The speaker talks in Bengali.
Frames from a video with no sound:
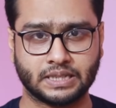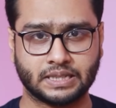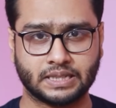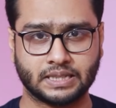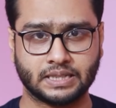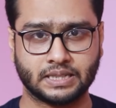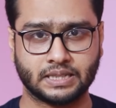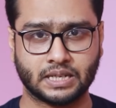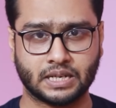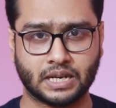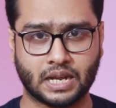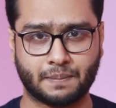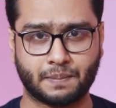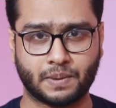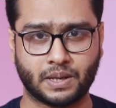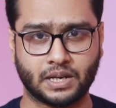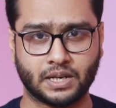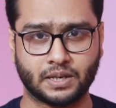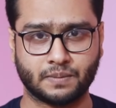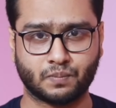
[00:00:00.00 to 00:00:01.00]
কিস্তি দিতে না
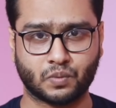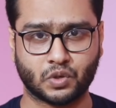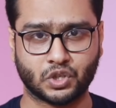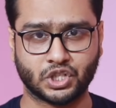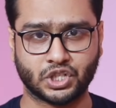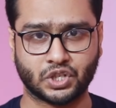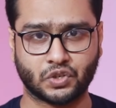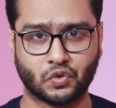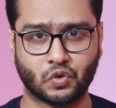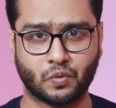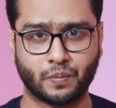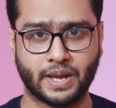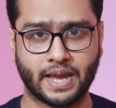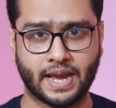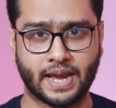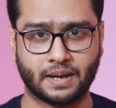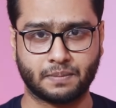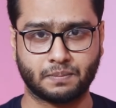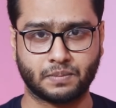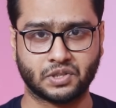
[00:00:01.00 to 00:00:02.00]
পারলেন পর্যায়ক্রমে
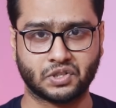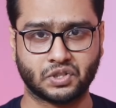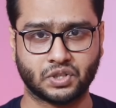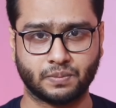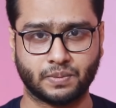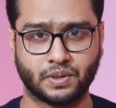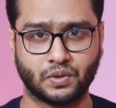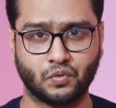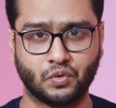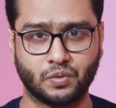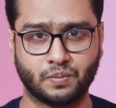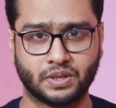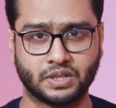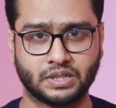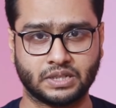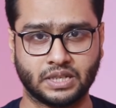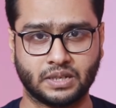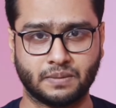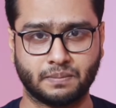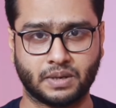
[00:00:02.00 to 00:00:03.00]
এক মাস কিংবা দুই মাস
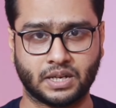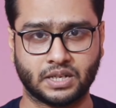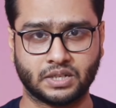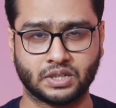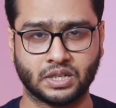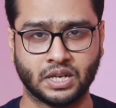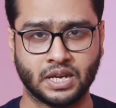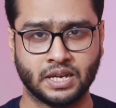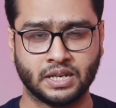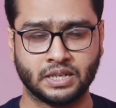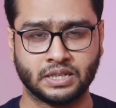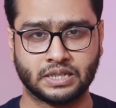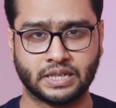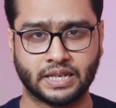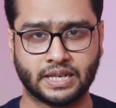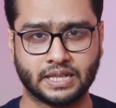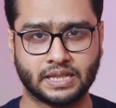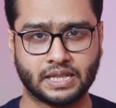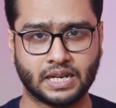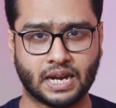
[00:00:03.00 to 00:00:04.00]
তিন মাস
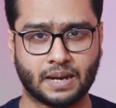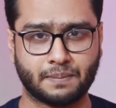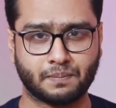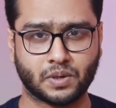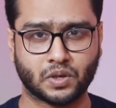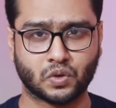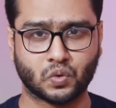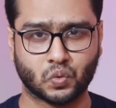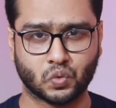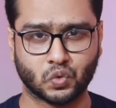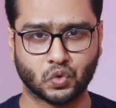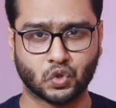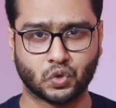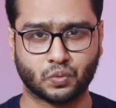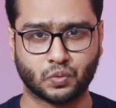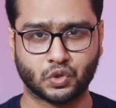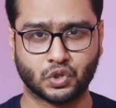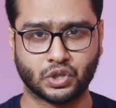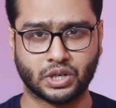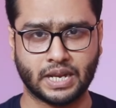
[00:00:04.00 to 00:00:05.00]
সেক্ষেত্রে আপনার কোনো
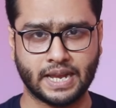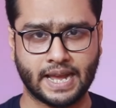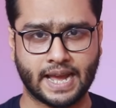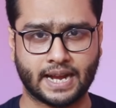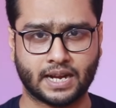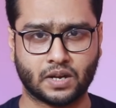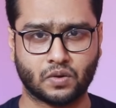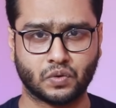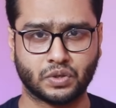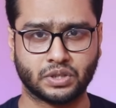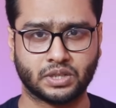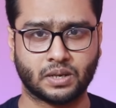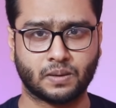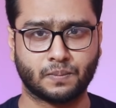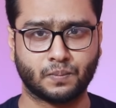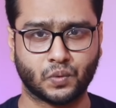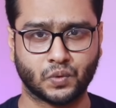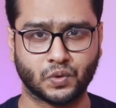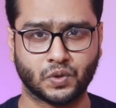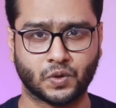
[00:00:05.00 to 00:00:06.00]
সমস্যা নেই অ্যাকাউন্টটি তারা
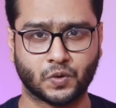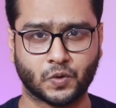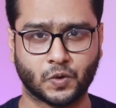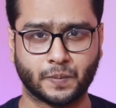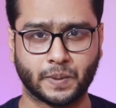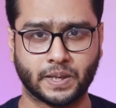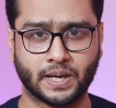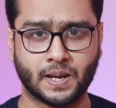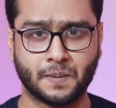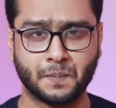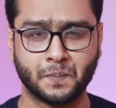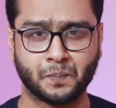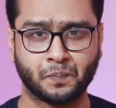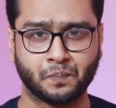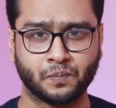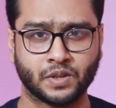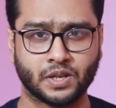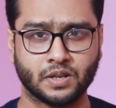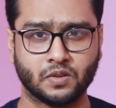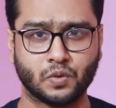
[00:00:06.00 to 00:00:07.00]
বন্ধ করবে না
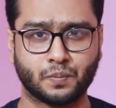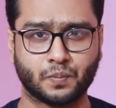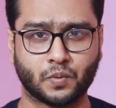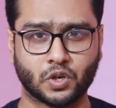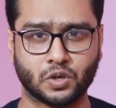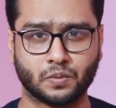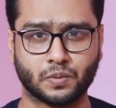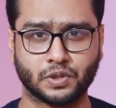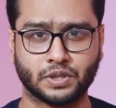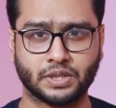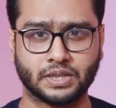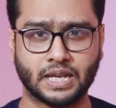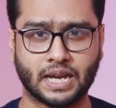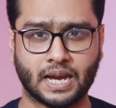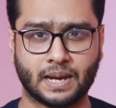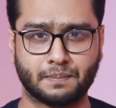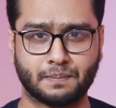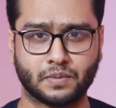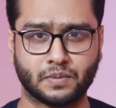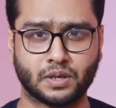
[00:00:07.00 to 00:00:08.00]
কিন্তু পরবর্তীতে
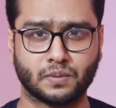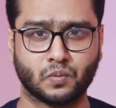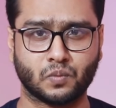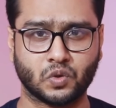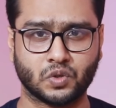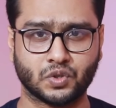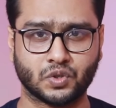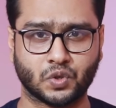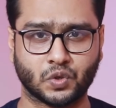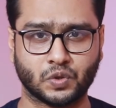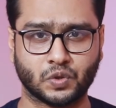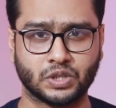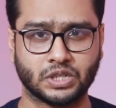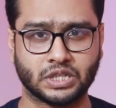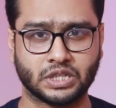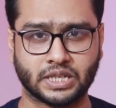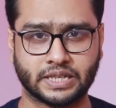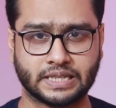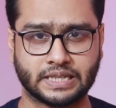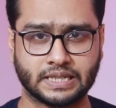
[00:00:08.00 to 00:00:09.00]
আপনার মোট
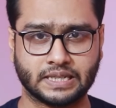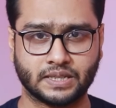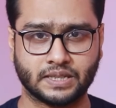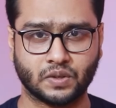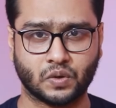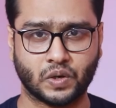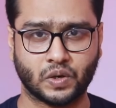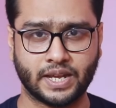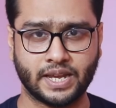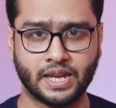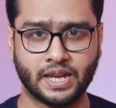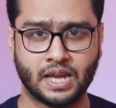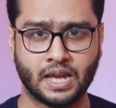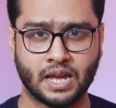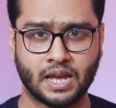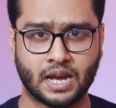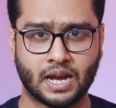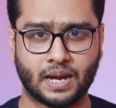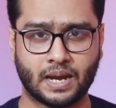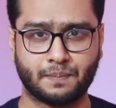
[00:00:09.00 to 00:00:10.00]
ছত্রিশটা কিস্তি হলেই
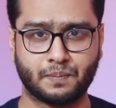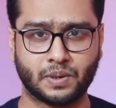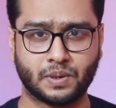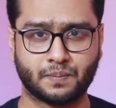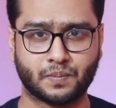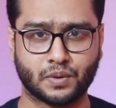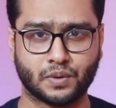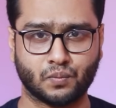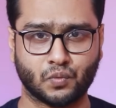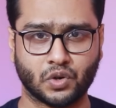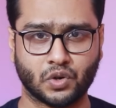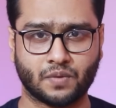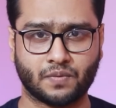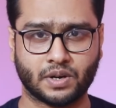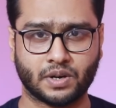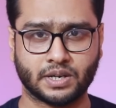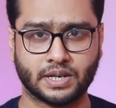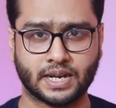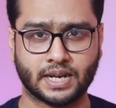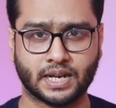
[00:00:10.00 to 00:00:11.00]
আপনি আপনার
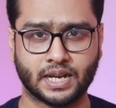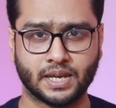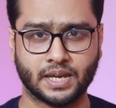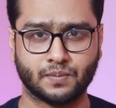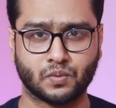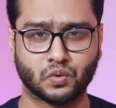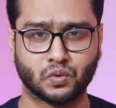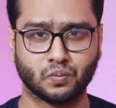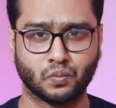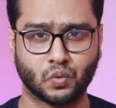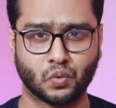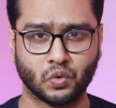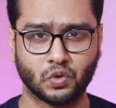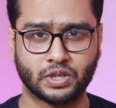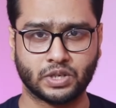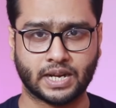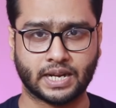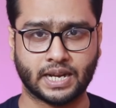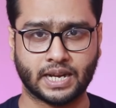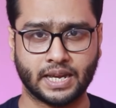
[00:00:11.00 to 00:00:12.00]
মুনাফার টাকা এবং মূল
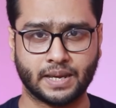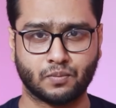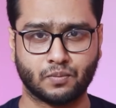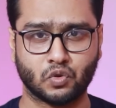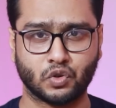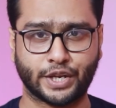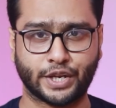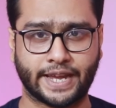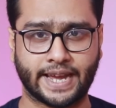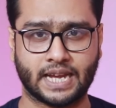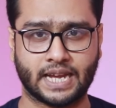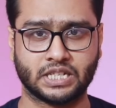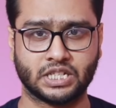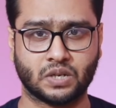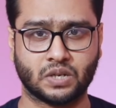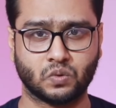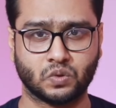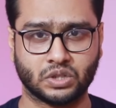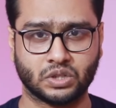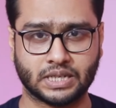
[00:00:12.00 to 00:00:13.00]
টাকা এবং ক্যাশ
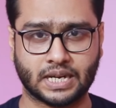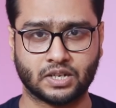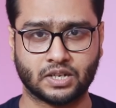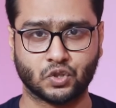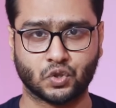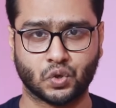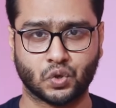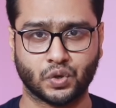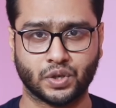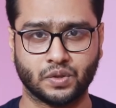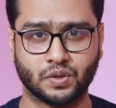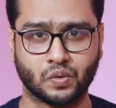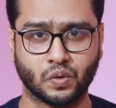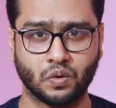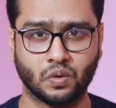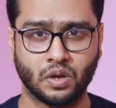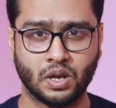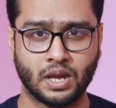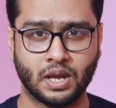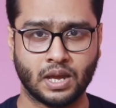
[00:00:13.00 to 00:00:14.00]
আউট চার্জসহ কিন্তু
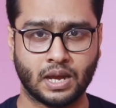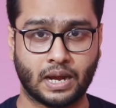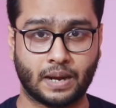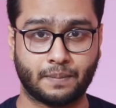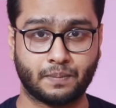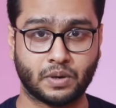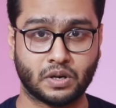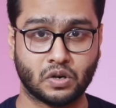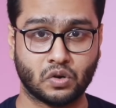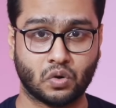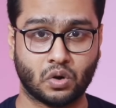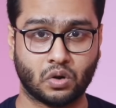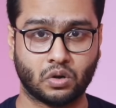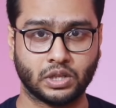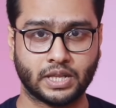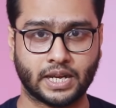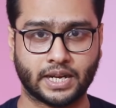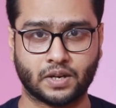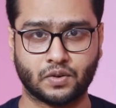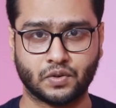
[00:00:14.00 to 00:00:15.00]
আপনার
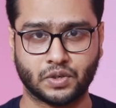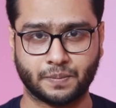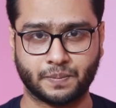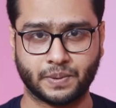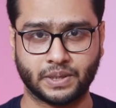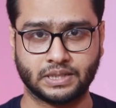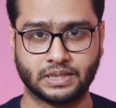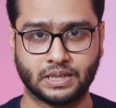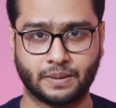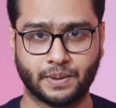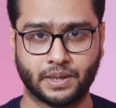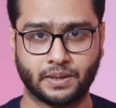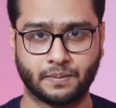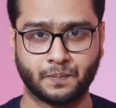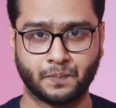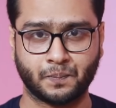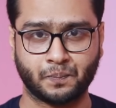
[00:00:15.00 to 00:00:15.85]
নগদ অ্যাকাউন্টে পেয়ে যাবেন